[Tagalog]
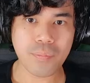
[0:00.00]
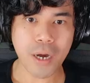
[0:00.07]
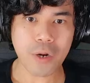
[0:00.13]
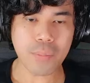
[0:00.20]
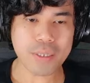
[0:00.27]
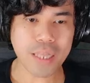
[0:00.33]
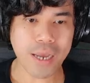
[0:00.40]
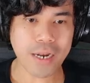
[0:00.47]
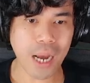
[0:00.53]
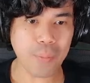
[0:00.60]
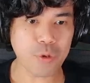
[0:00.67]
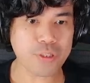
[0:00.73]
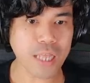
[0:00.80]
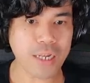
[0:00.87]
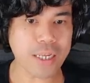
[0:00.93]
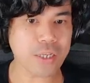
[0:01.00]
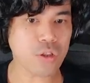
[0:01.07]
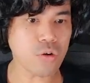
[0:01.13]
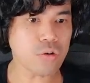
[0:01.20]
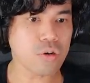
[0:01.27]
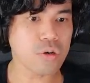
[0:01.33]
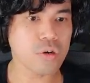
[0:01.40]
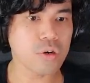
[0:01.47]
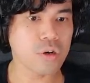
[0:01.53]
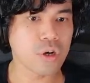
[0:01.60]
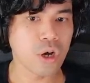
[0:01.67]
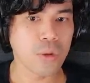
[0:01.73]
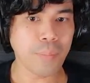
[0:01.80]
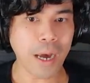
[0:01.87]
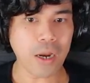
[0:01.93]
Ano ba tayo napunta dito?
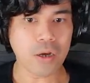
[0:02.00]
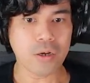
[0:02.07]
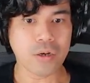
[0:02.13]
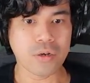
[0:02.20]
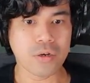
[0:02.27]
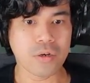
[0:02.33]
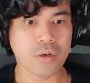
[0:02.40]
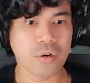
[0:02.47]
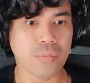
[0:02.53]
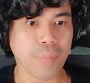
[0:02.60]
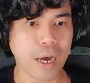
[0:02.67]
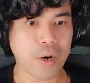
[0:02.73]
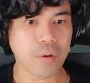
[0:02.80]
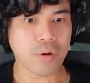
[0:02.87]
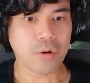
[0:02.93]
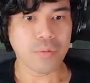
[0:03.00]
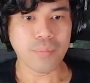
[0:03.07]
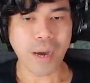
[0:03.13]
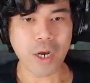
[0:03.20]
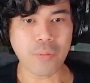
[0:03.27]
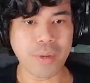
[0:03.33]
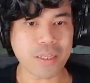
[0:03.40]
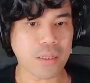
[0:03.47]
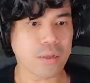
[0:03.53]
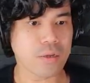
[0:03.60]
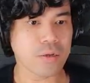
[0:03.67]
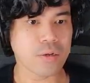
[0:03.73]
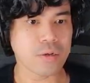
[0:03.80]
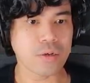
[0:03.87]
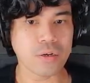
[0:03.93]
Pa ano, ano ba?
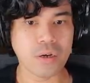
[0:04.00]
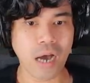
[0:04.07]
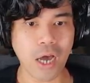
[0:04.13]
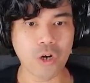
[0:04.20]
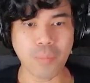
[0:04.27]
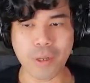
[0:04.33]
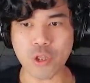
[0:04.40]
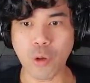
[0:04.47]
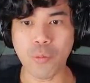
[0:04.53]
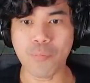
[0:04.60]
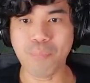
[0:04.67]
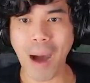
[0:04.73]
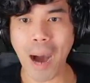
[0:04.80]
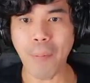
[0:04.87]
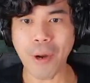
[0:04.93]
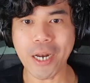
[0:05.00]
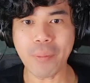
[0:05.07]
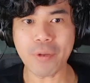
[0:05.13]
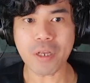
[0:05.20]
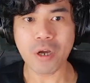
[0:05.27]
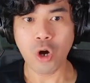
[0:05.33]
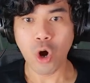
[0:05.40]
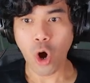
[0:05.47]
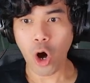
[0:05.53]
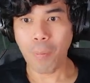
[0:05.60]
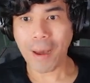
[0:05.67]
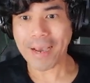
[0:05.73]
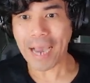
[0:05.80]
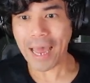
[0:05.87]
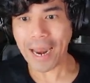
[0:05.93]
Ano ba to? May baboy! Oh
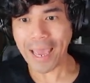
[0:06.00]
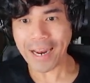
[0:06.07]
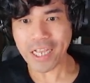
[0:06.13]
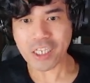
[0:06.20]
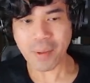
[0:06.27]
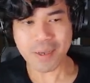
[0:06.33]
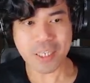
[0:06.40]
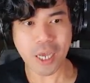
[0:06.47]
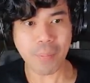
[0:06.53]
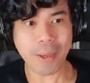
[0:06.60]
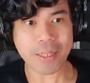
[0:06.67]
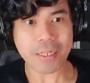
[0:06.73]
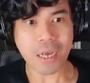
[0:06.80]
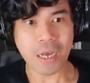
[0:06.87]
my God! Ayun na sila seven!